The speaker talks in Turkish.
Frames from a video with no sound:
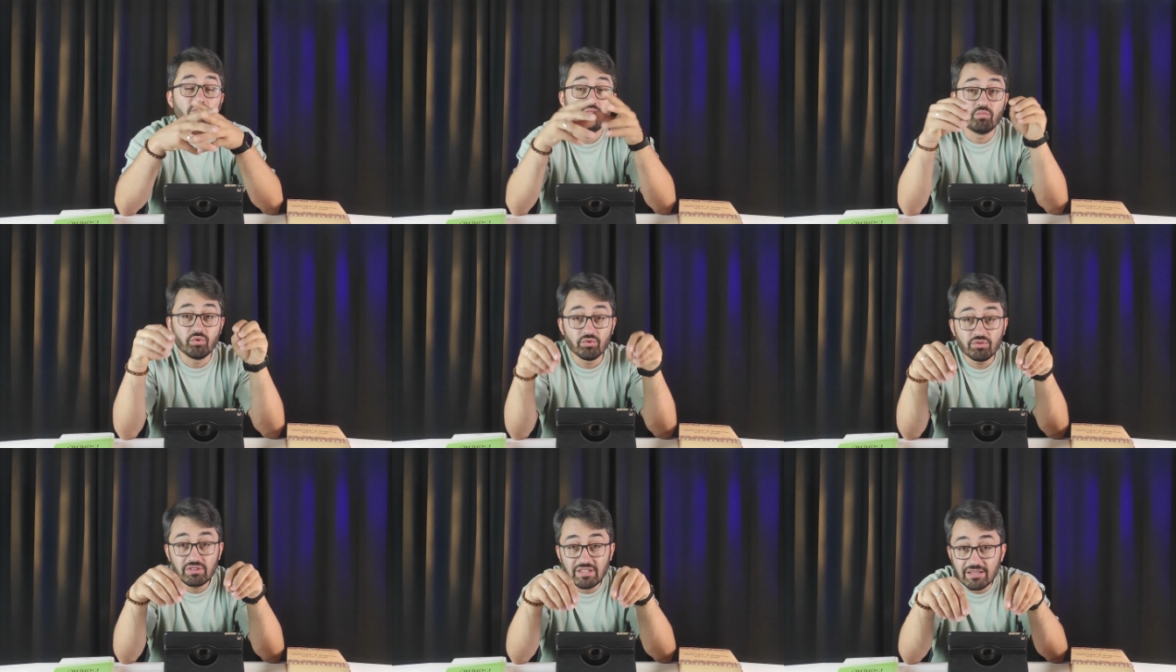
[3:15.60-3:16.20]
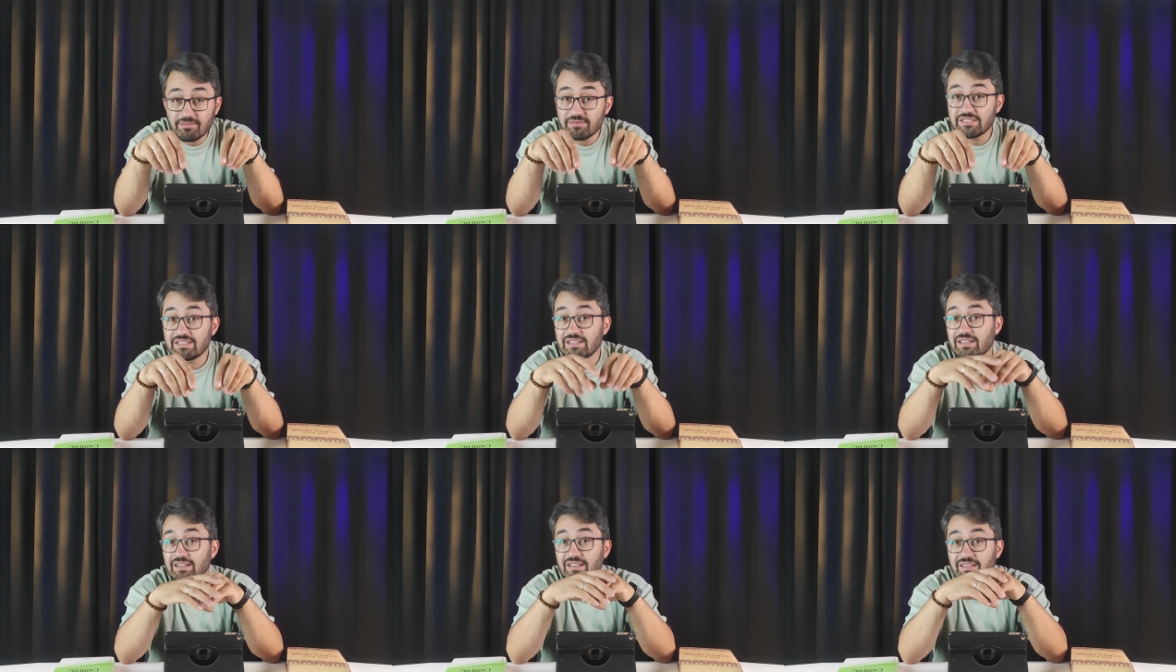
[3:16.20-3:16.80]
Bunu
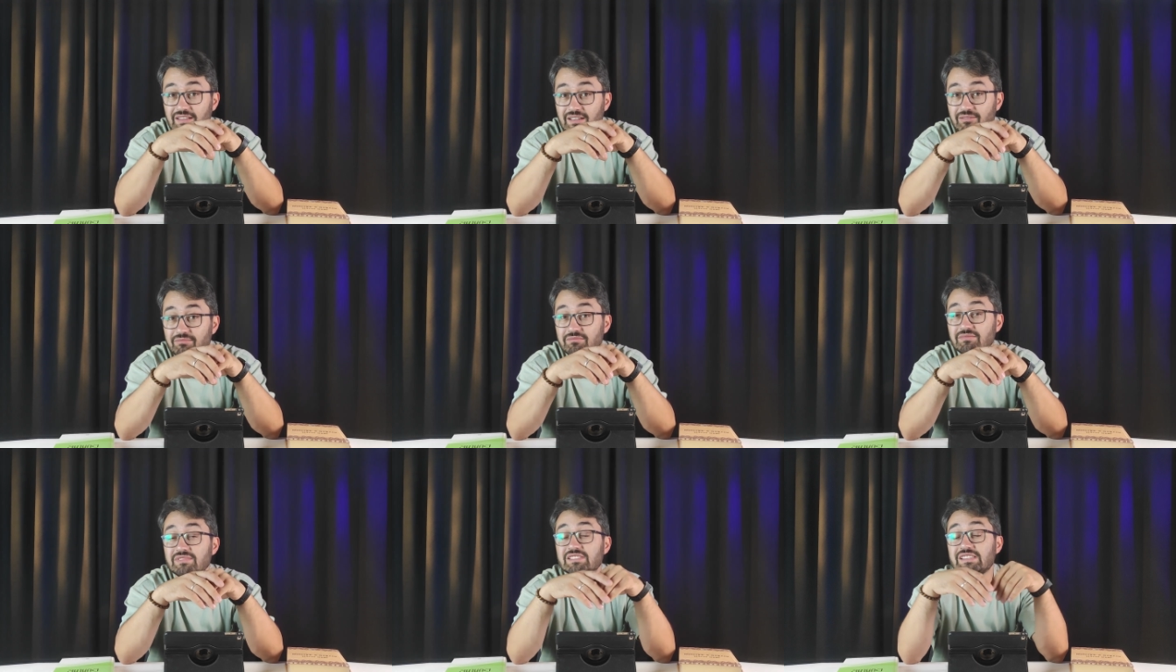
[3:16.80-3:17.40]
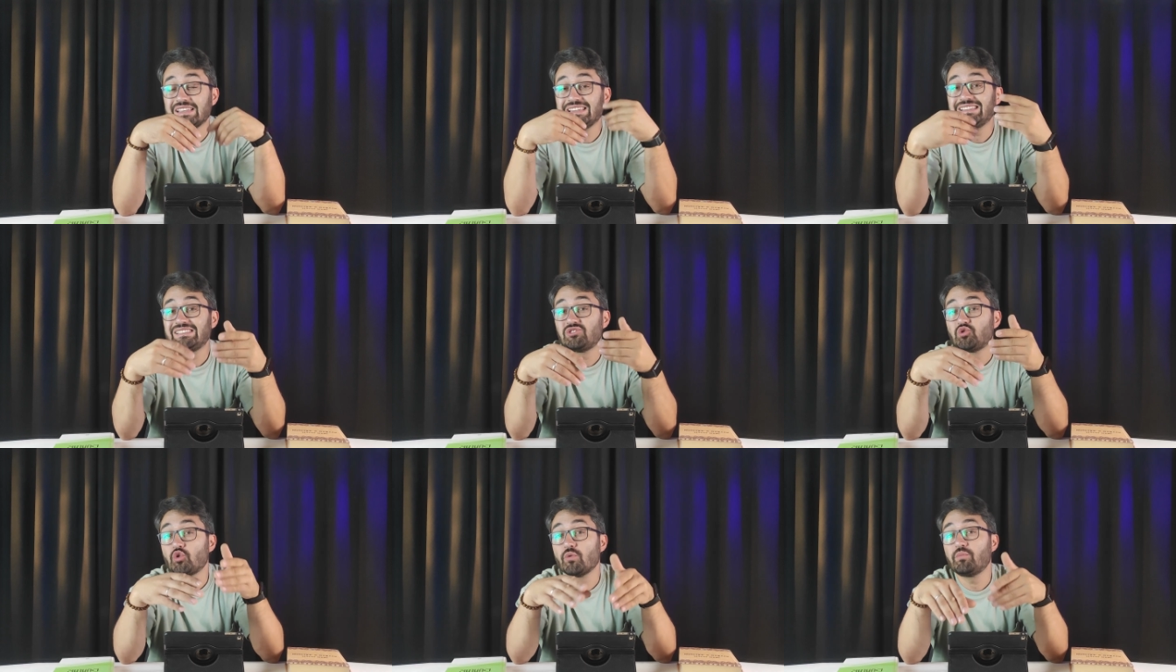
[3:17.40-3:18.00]
temizleyen adam senin
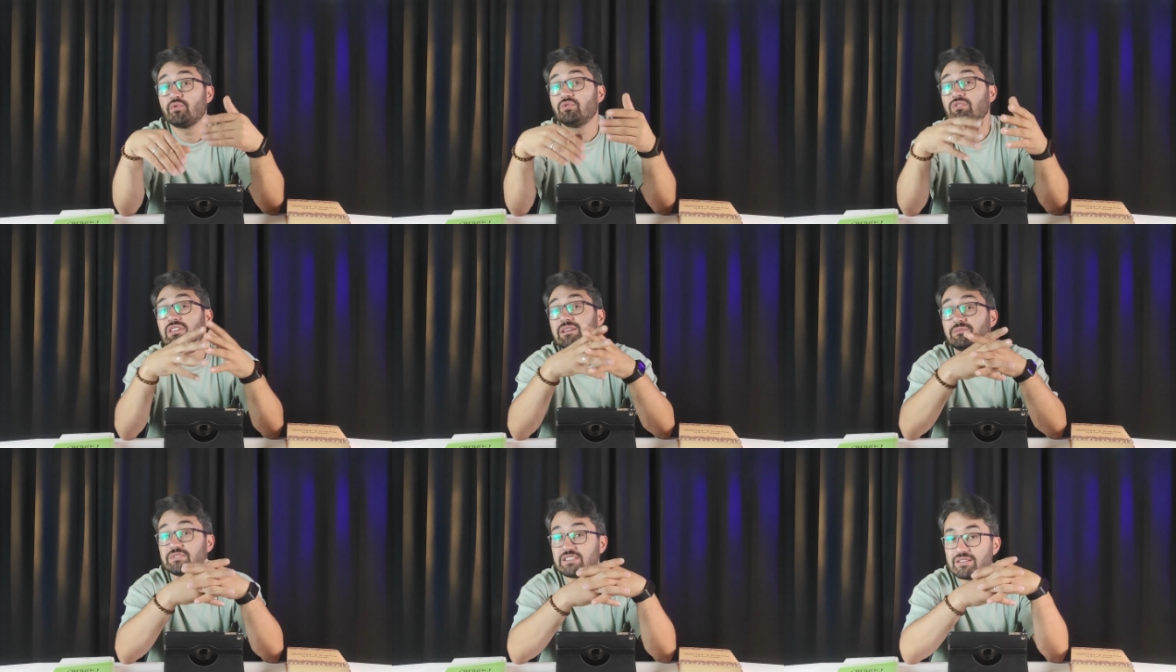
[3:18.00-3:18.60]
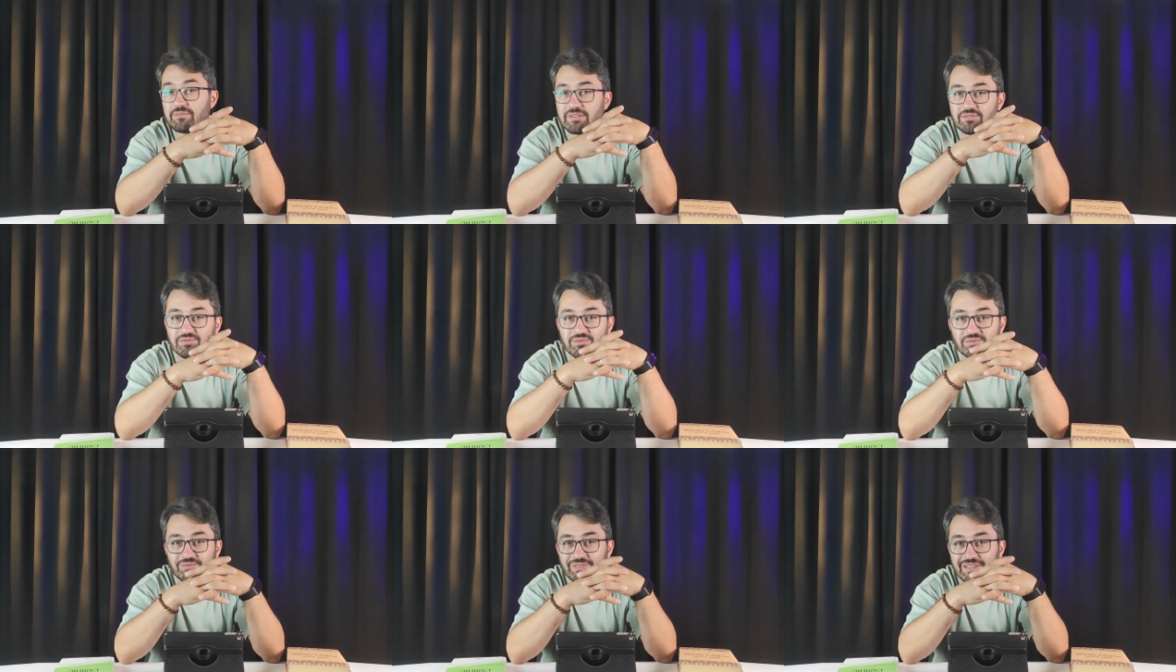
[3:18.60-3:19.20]
çöpünü temizlemek
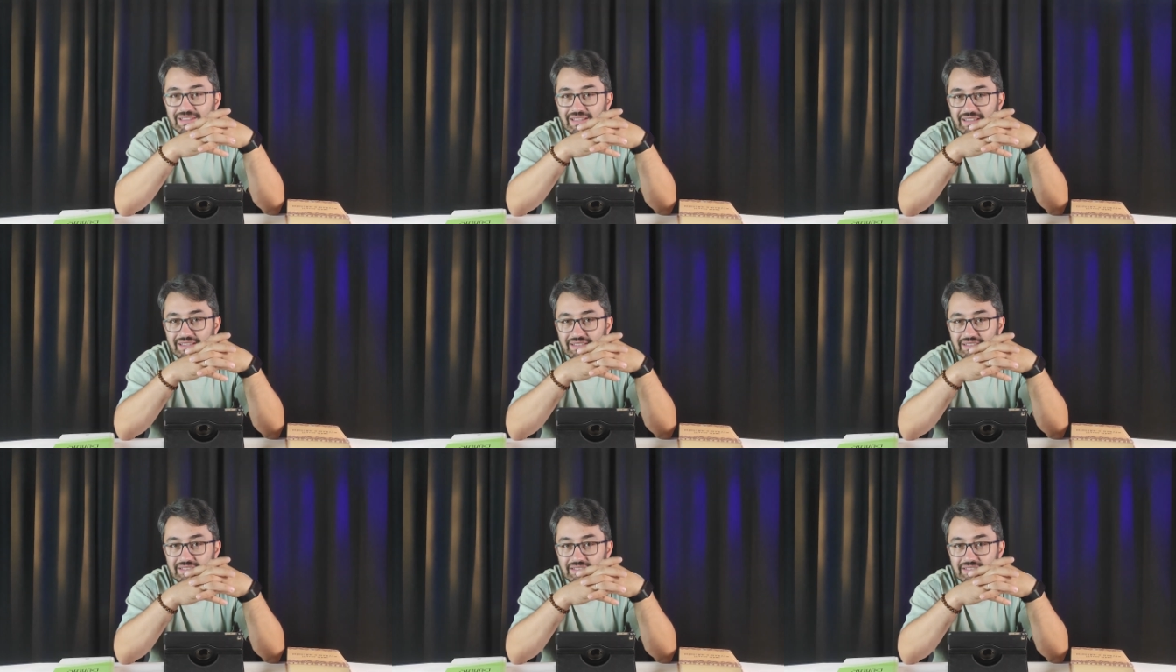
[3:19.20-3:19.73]
zorunda değil.